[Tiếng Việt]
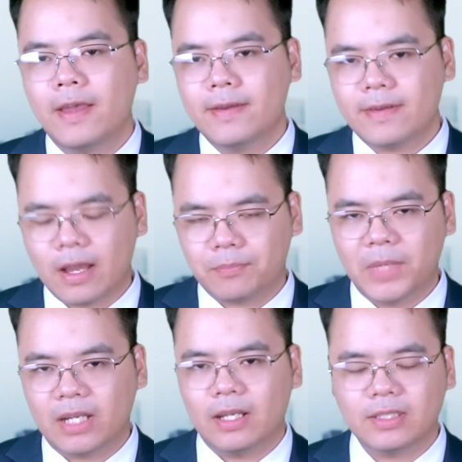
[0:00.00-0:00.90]
đặc
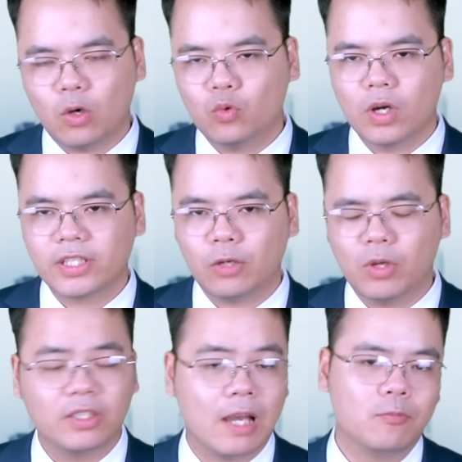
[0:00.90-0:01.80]
biệt là sau cuộc tranh
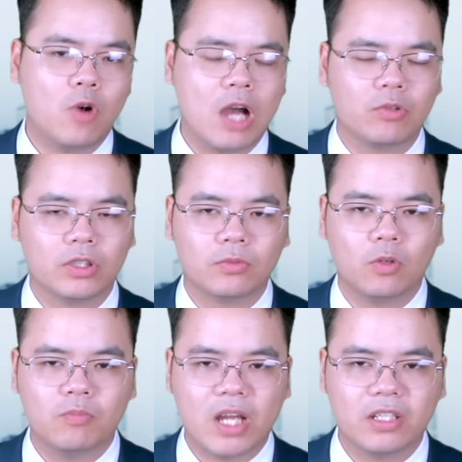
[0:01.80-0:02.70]
luận thảm họa của Tổng
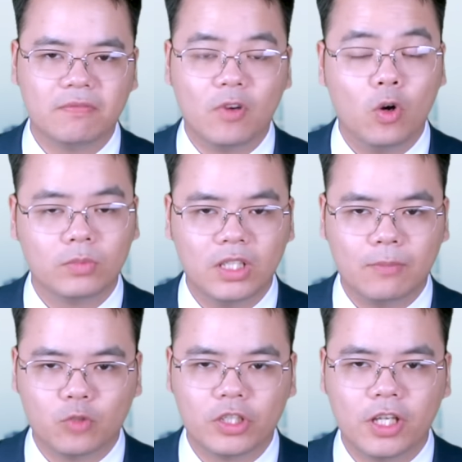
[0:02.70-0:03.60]
thống Biden vào hôm thứ
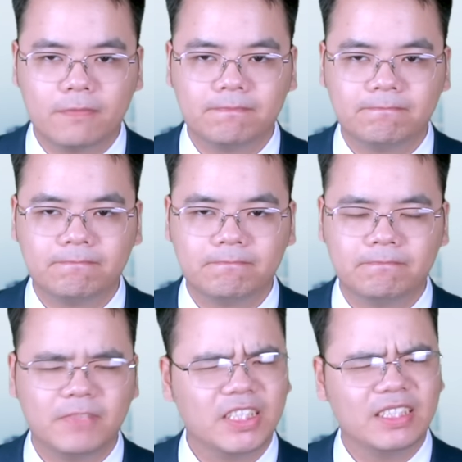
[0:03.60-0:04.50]
Năm tuần trước.
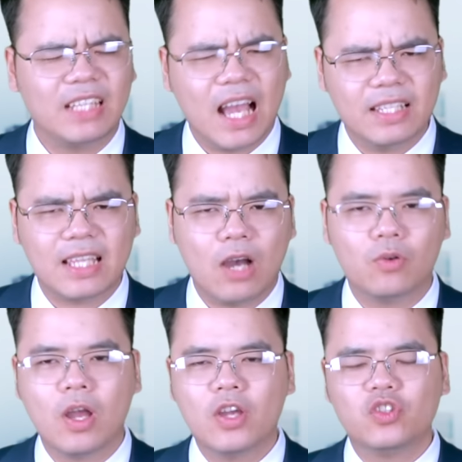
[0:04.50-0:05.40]
Vậy thì tại sao
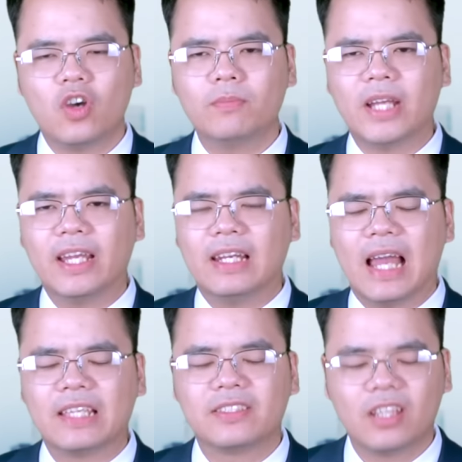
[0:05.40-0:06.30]
nhóm này
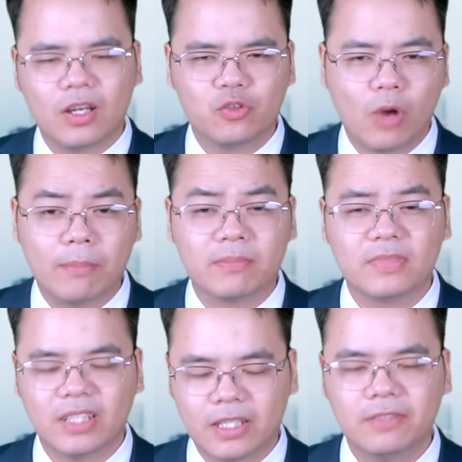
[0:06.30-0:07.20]
lại sợ Trump
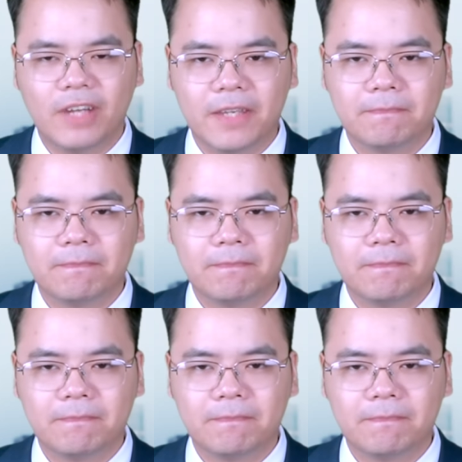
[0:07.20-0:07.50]
đến như vậy?